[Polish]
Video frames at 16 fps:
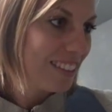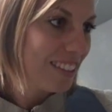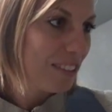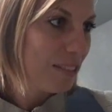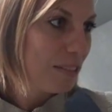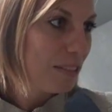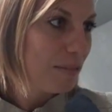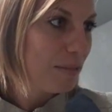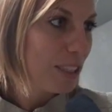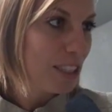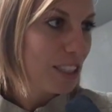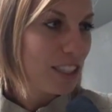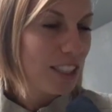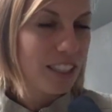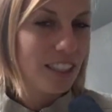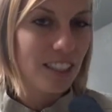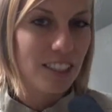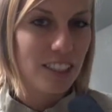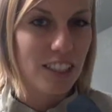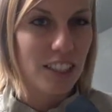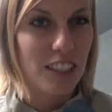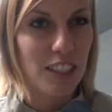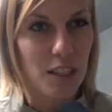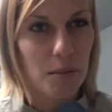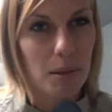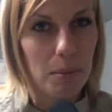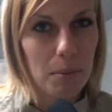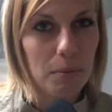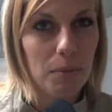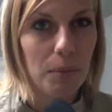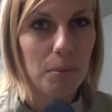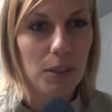No i myślę, że, że, trzeba
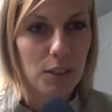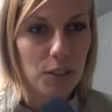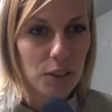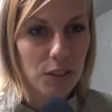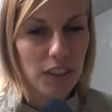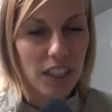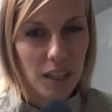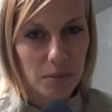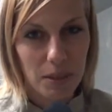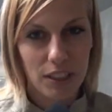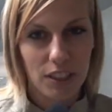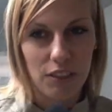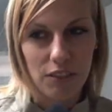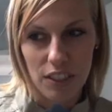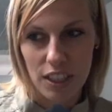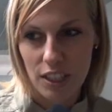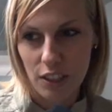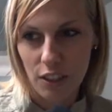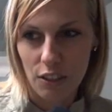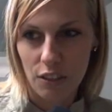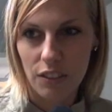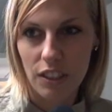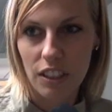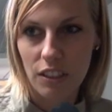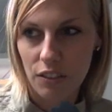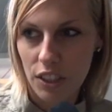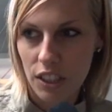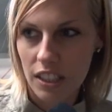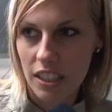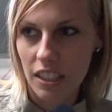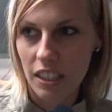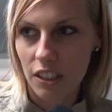po prostu uświadamiać inwestorów i
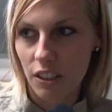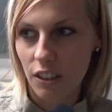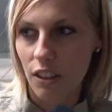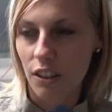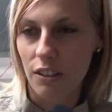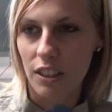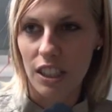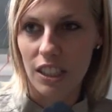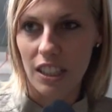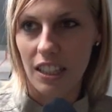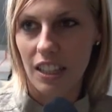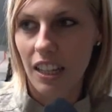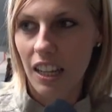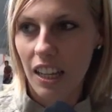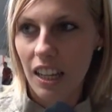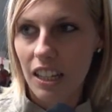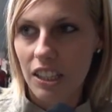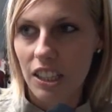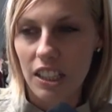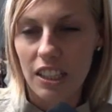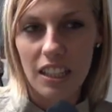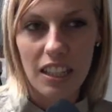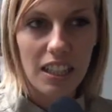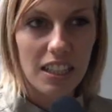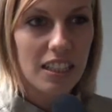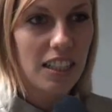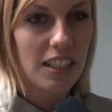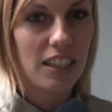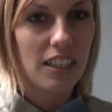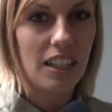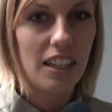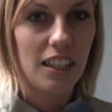wszystkich dookoła, że, że jednak
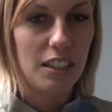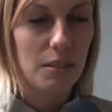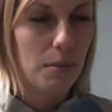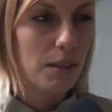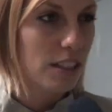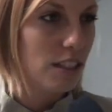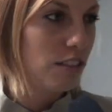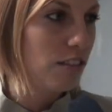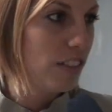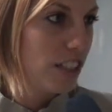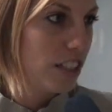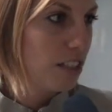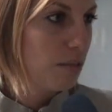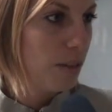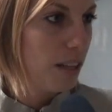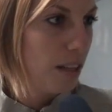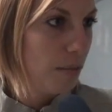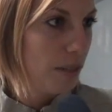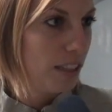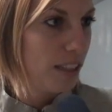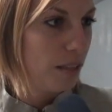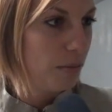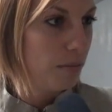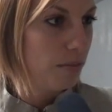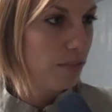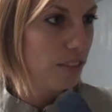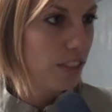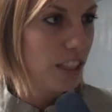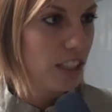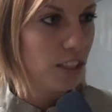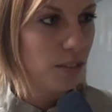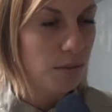estetyka jest bardzo ważnym elementem w
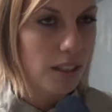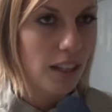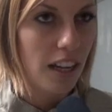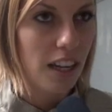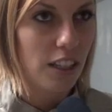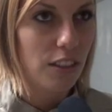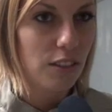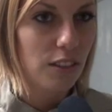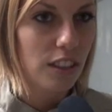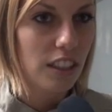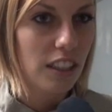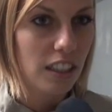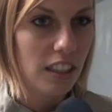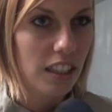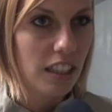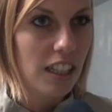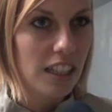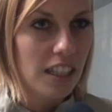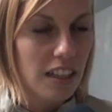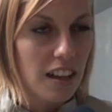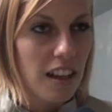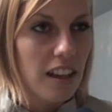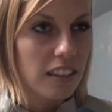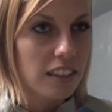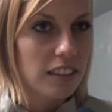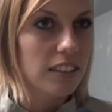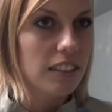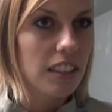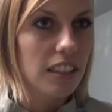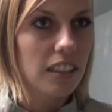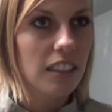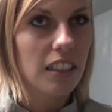naszym kraju i
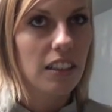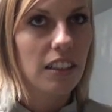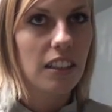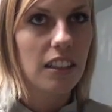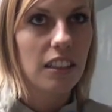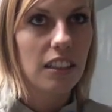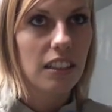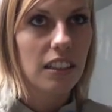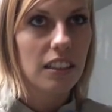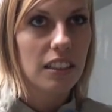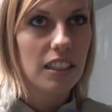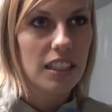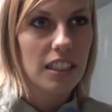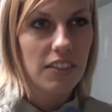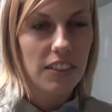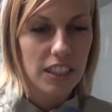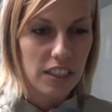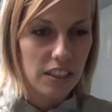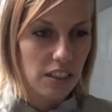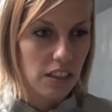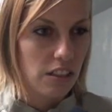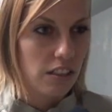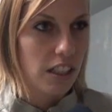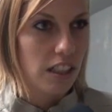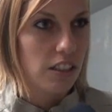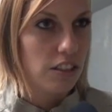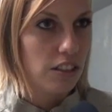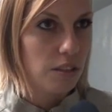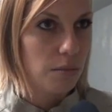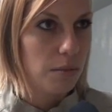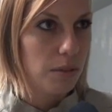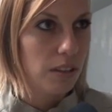nie, nie, nie nastawiać się tylko na to,
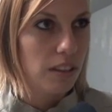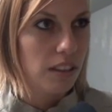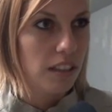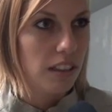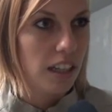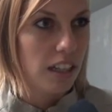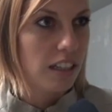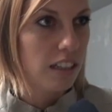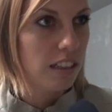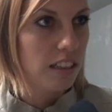żeby jak